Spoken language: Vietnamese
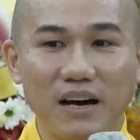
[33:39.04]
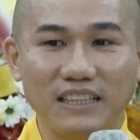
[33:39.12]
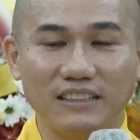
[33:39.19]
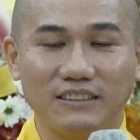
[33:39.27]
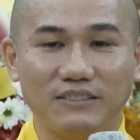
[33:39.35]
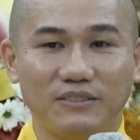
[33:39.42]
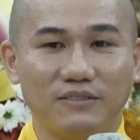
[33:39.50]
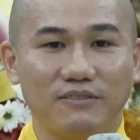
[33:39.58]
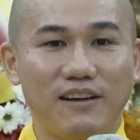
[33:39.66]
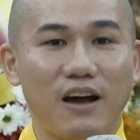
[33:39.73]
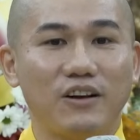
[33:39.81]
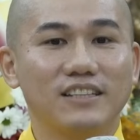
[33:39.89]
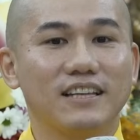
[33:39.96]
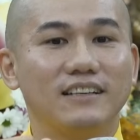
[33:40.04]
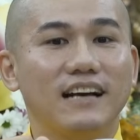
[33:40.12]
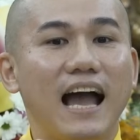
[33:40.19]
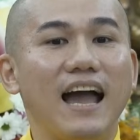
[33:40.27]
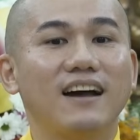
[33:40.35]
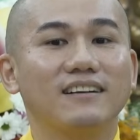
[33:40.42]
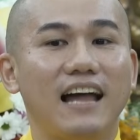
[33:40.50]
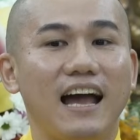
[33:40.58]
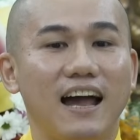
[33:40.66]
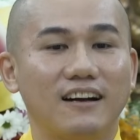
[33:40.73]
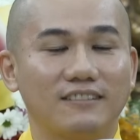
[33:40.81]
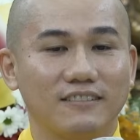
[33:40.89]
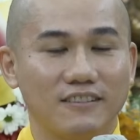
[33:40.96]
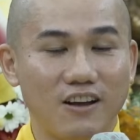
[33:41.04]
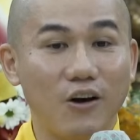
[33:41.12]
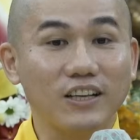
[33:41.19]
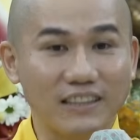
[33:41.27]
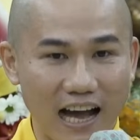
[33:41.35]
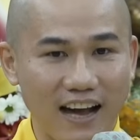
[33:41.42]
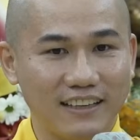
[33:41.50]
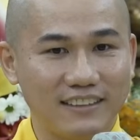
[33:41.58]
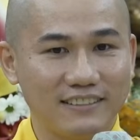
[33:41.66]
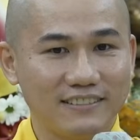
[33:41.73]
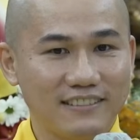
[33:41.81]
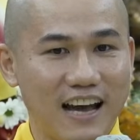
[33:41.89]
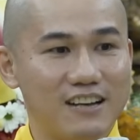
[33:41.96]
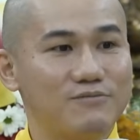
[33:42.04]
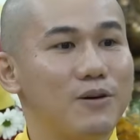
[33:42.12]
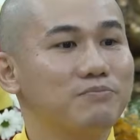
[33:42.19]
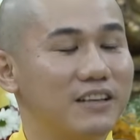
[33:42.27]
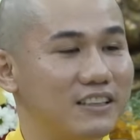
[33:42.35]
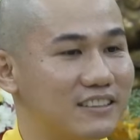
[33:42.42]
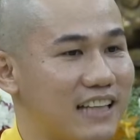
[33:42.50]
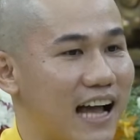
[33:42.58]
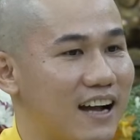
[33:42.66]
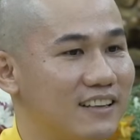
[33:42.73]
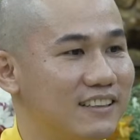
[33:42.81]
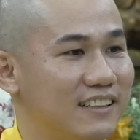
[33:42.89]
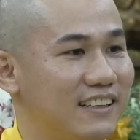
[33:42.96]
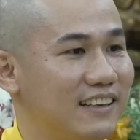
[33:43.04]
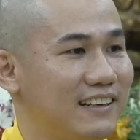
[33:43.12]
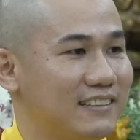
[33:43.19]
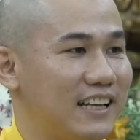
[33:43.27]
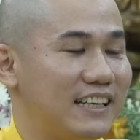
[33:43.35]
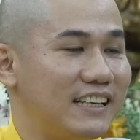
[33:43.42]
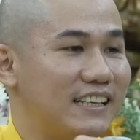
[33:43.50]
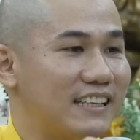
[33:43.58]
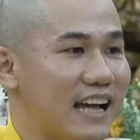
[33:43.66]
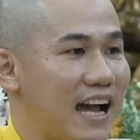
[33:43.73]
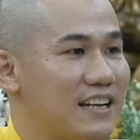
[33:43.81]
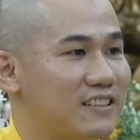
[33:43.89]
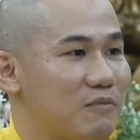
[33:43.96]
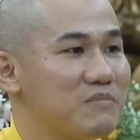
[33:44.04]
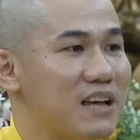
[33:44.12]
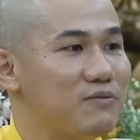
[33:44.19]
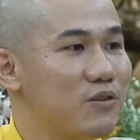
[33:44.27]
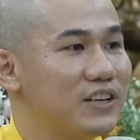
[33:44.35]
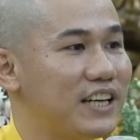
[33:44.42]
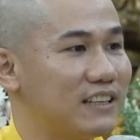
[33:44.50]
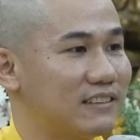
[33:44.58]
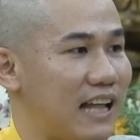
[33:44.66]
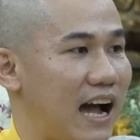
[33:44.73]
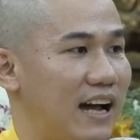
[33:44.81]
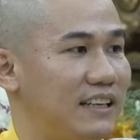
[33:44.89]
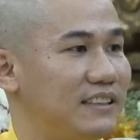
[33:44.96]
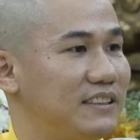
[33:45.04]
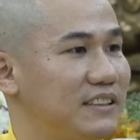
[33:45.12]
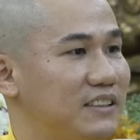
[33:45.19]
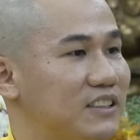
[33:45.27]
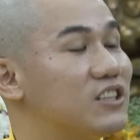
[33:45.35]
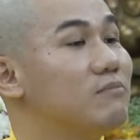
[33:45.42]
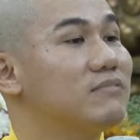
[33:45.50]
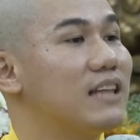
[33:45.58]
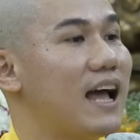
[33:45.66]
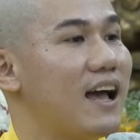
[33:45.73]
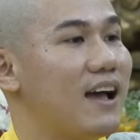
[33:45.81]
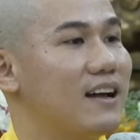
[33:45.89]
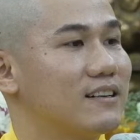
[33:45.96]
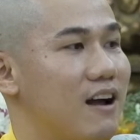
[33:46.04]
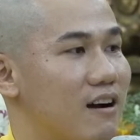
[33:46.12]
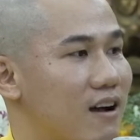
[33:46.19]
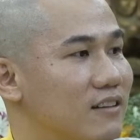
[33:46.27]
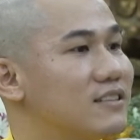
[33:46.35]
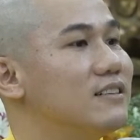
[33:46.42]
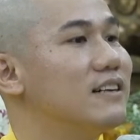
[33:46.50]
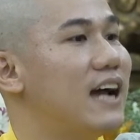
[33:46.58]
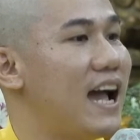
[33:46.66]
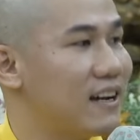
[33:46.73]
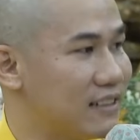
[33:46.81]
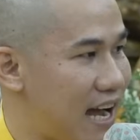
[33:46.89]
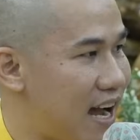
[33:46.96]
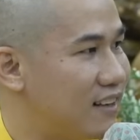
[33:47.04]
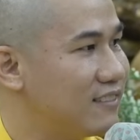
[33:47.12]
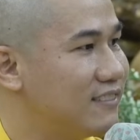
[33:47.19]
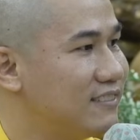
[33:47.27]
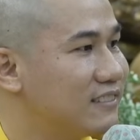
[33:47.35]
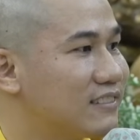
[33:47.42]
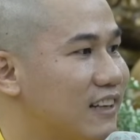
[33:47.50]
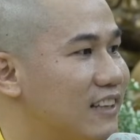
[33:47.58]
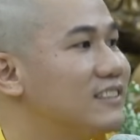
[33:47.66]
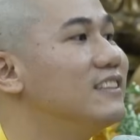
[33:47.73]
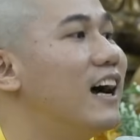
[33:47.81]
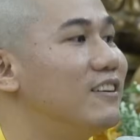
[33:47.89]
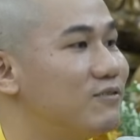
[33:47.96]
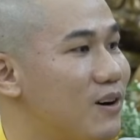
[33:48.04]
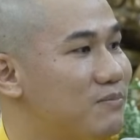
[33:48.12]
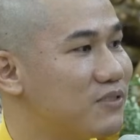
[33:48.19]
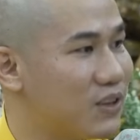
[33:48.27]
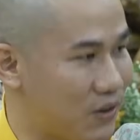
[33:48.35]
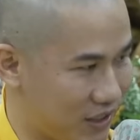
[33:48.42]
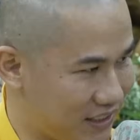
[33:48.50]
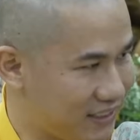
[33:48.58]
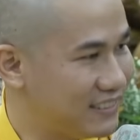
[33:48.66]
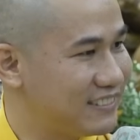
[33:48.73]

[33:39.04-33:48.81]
mình vào cái sự an lạc nội tại, hạnh phúc tự thân, thì ngay trong giây phút hiện tại chúng ta đã có sự an lạc, có sự hạnh phúc rồi,